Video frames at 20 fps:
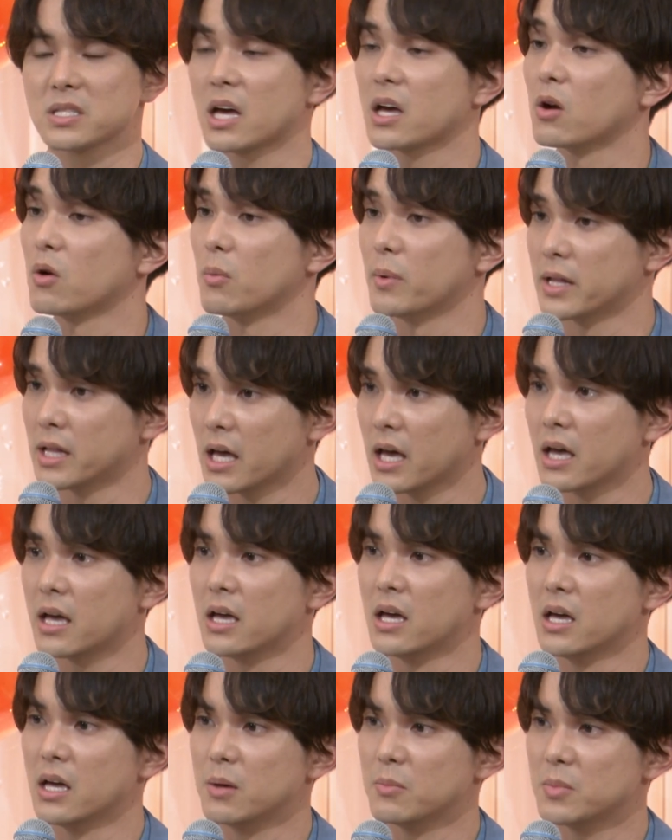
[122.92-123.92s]
最後まで
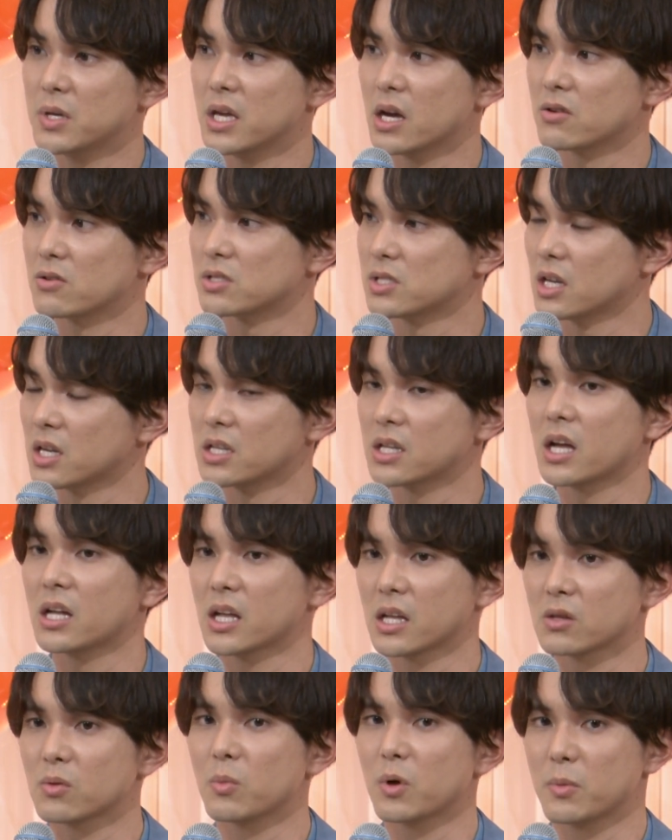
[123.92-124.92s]
ピーアール していきたい
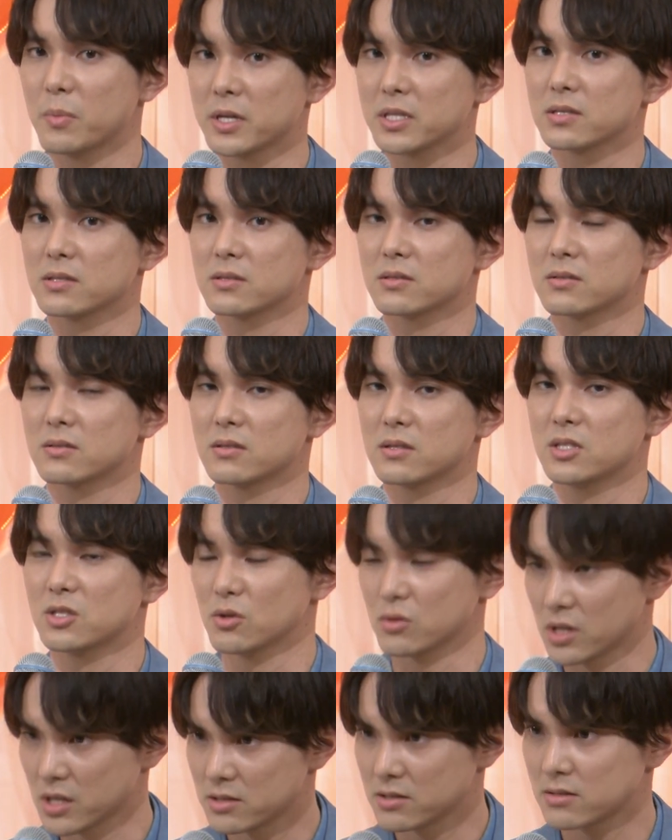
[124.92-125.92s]
なと思います。以
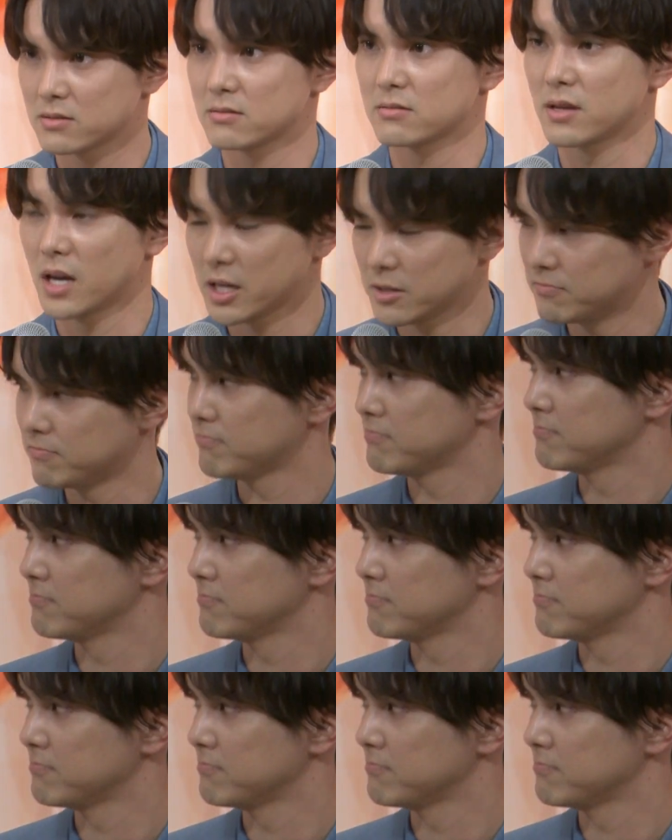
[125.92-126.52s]
上です、はい、